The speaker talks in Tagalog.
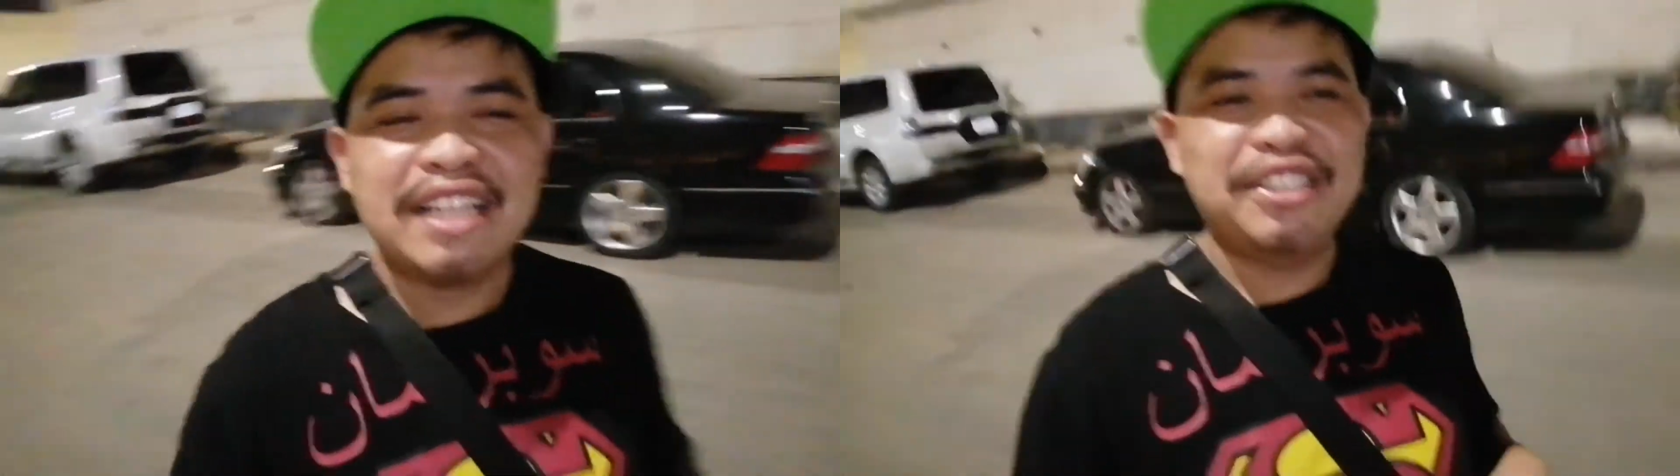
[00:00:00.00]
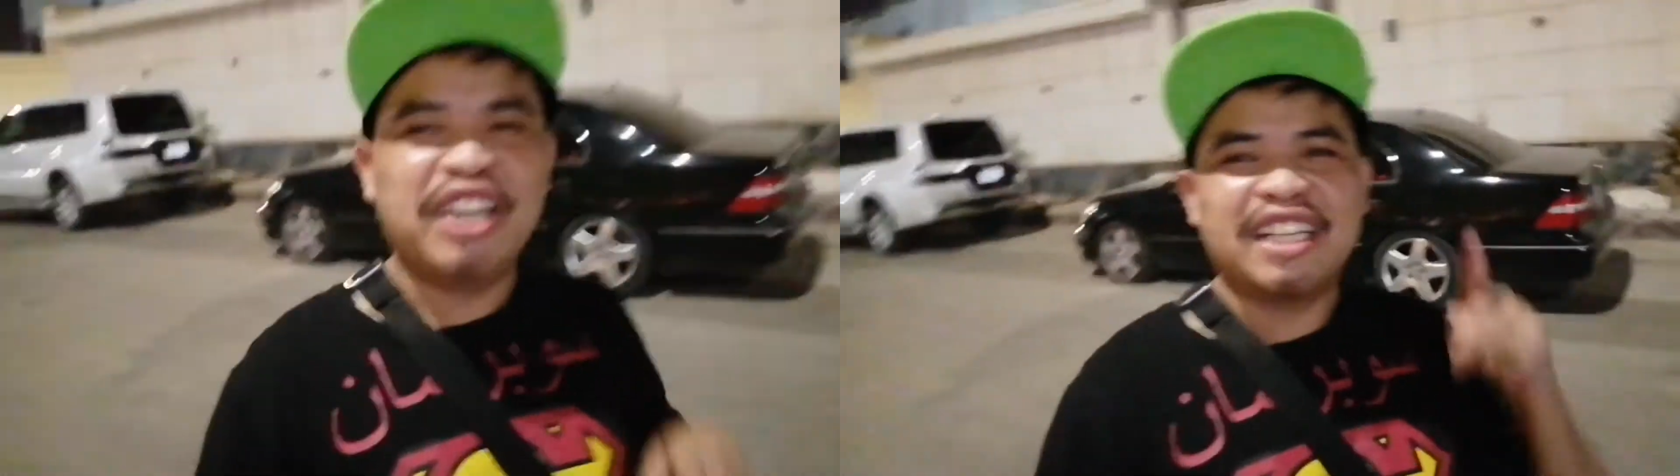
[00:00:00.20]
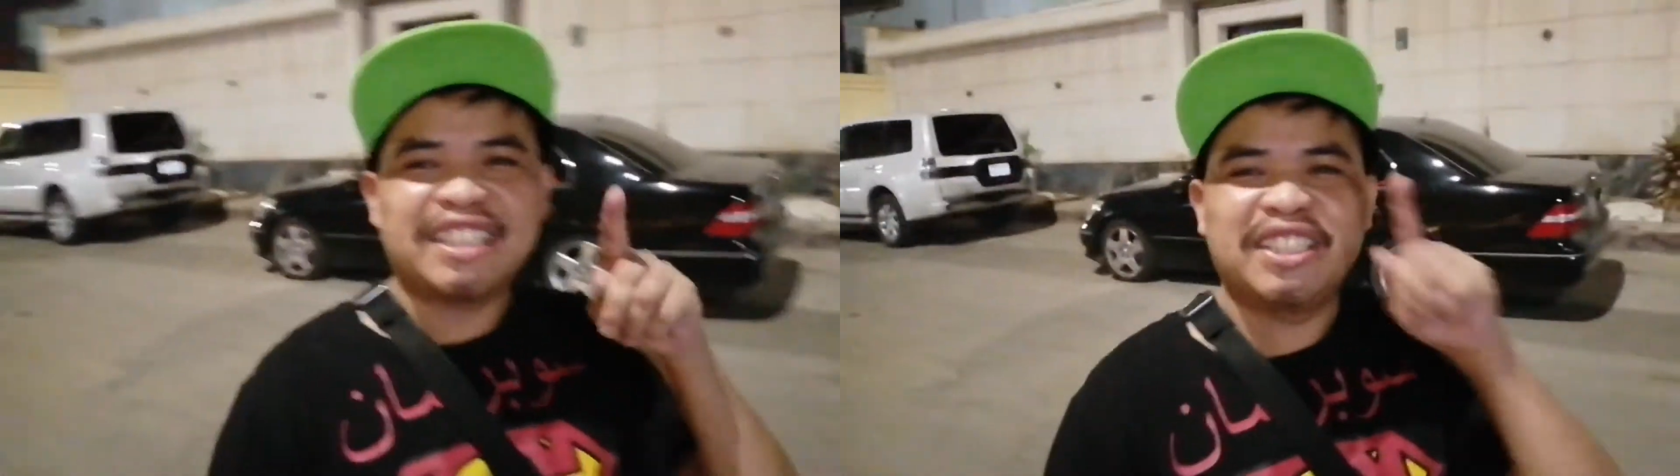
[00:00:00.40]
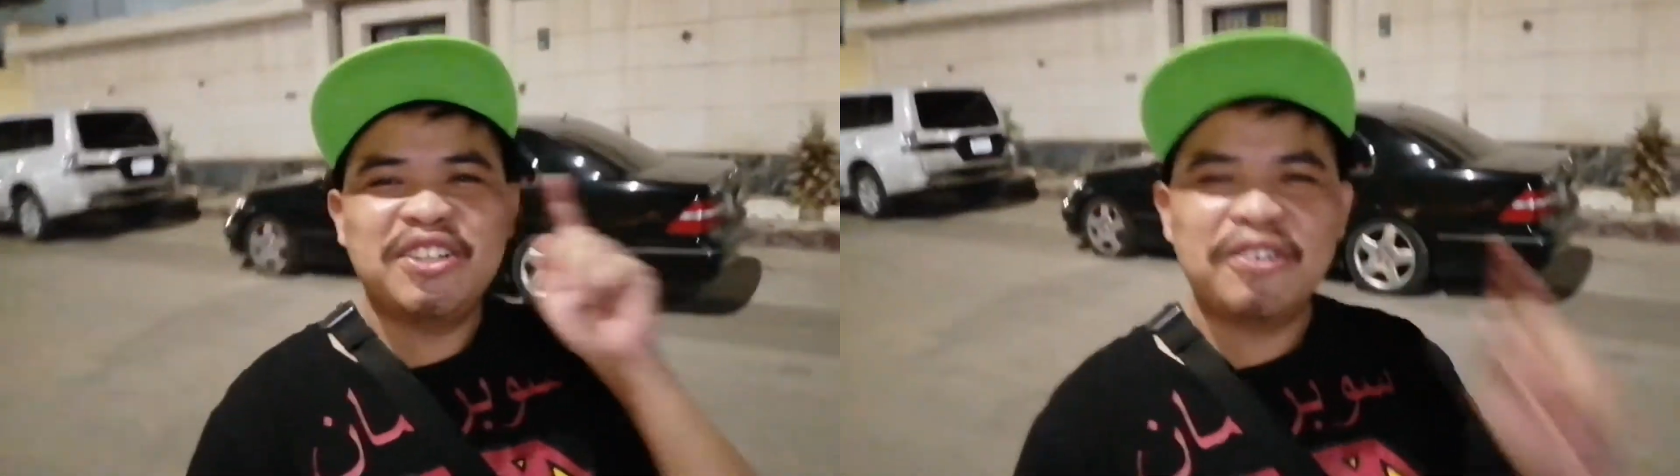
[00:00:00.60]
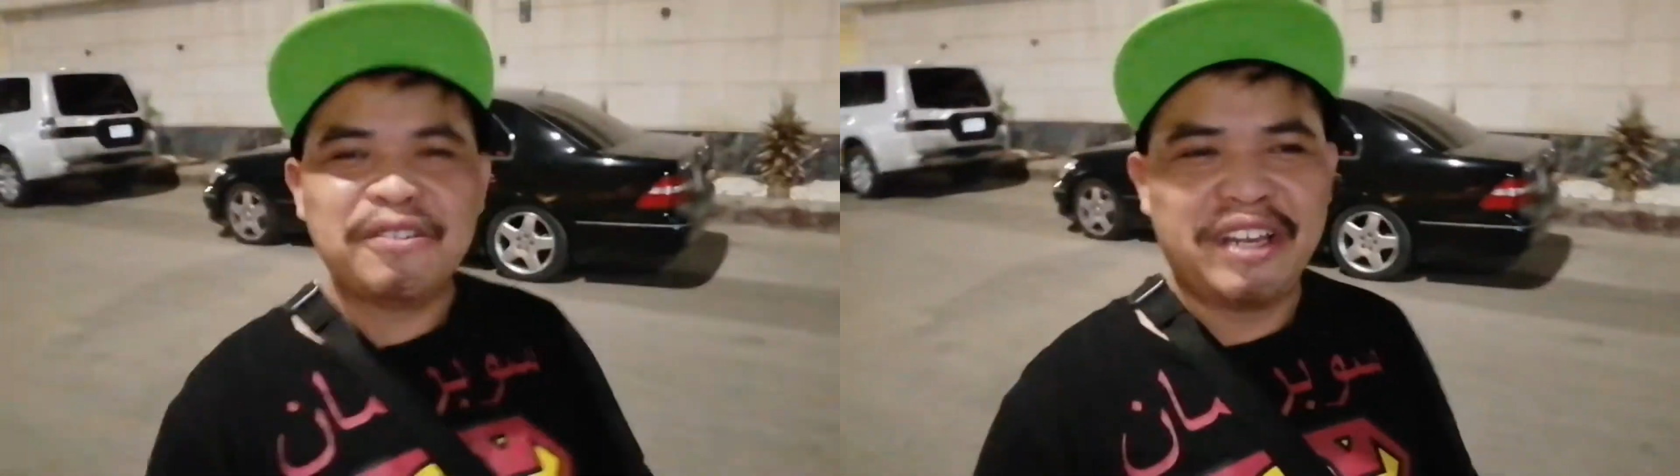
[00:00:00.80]
just
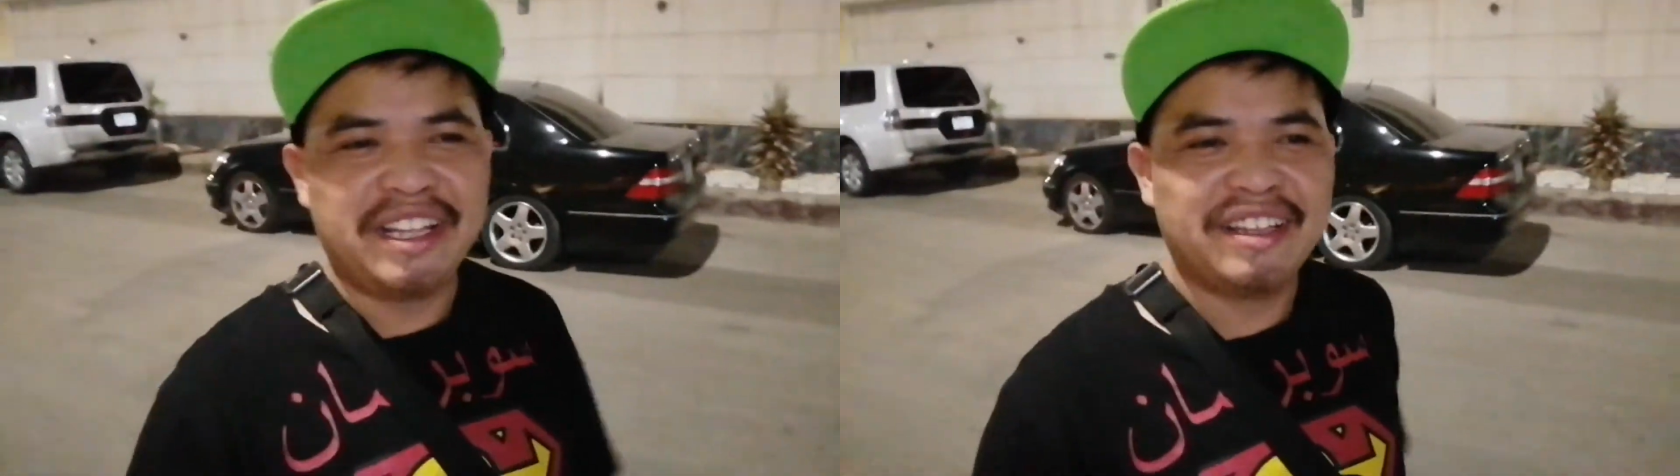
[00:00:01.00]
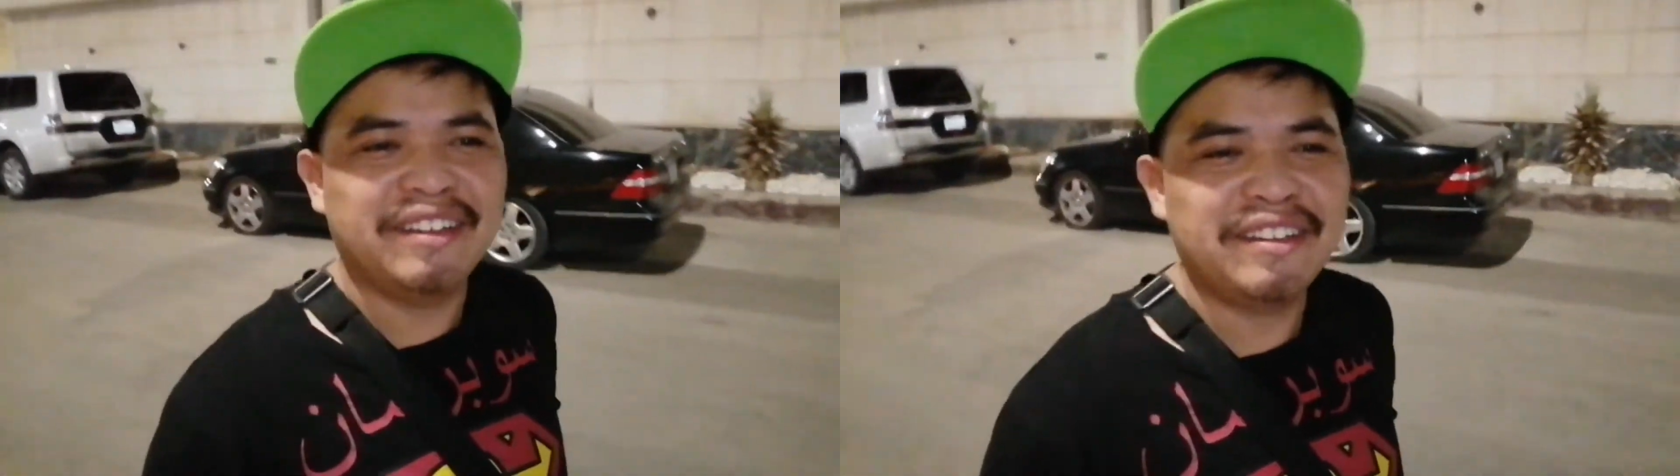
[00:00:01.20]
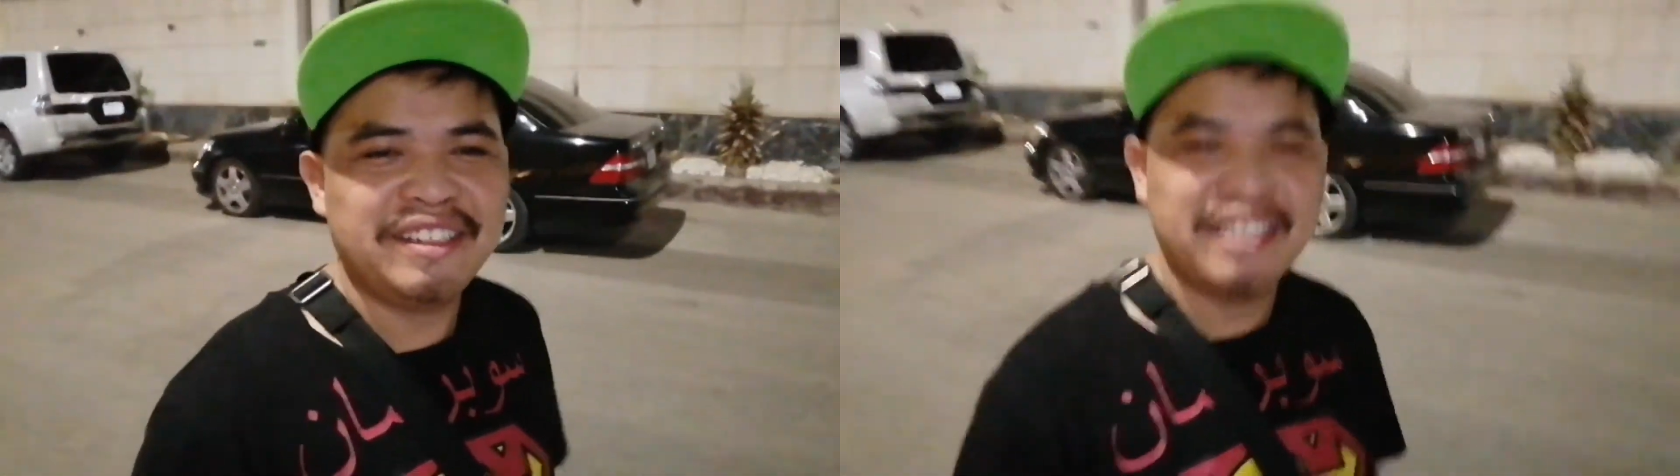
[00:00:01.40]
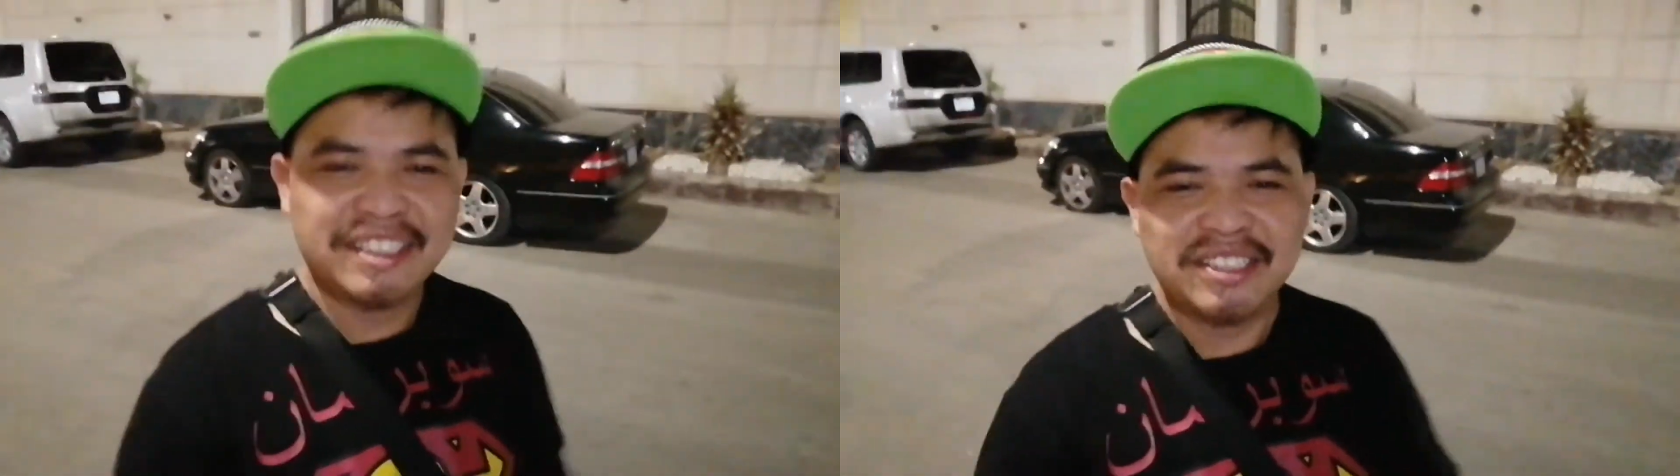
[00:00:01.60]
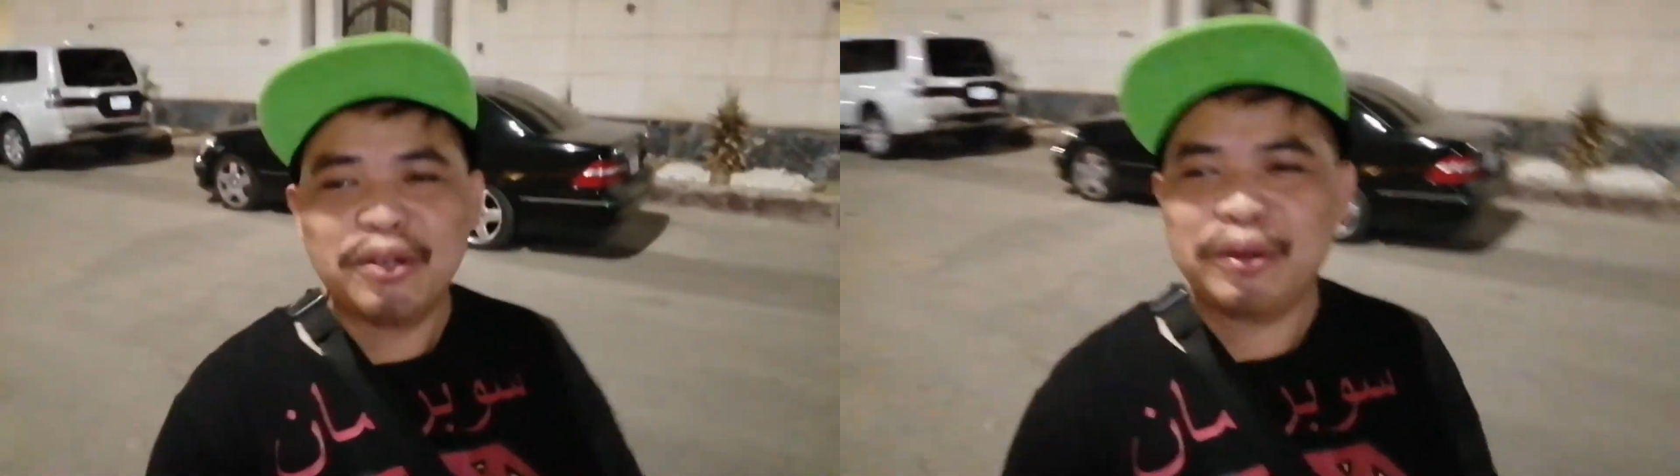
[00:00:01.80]
do it. Oh,
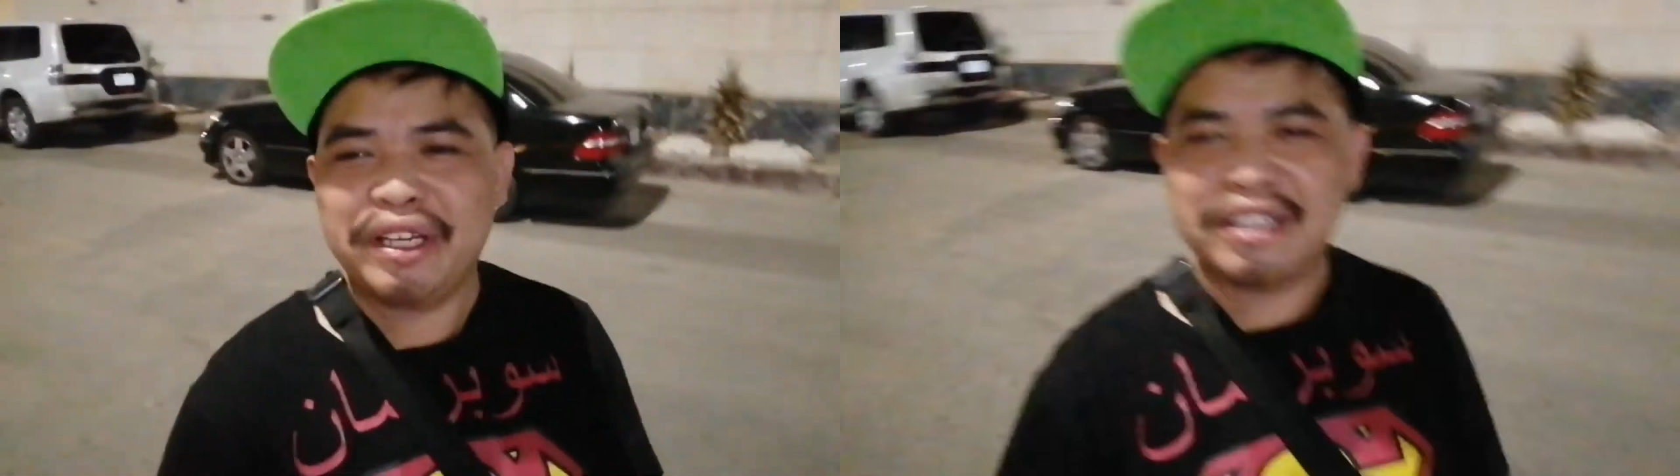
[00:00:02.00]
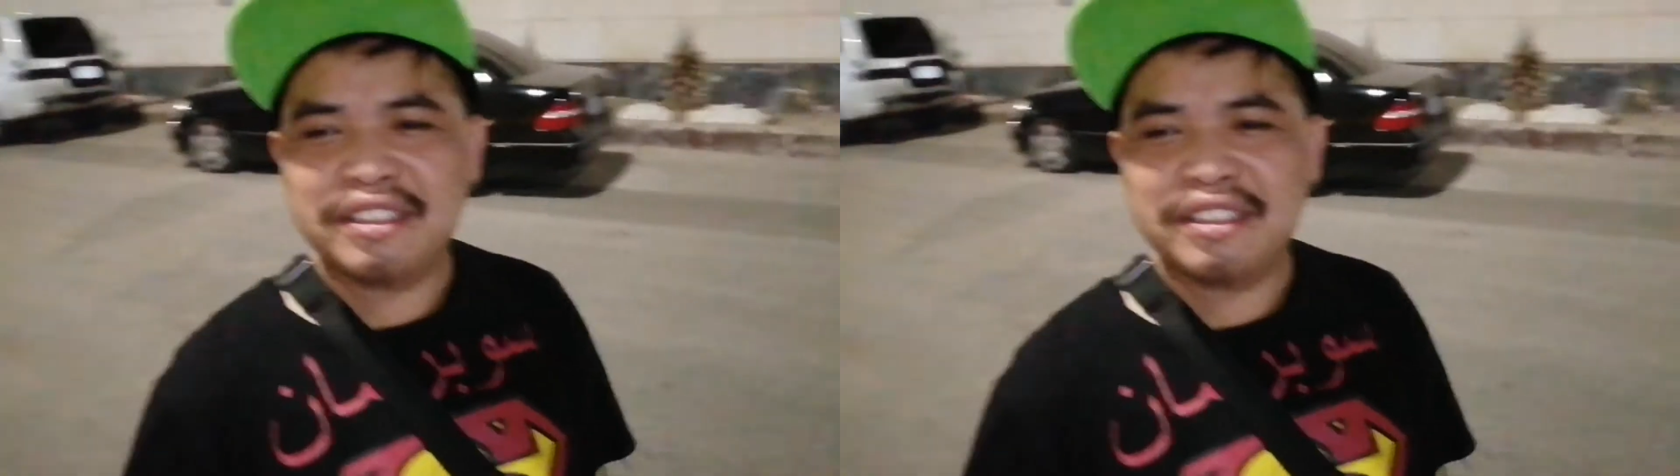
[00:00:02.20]
just do it.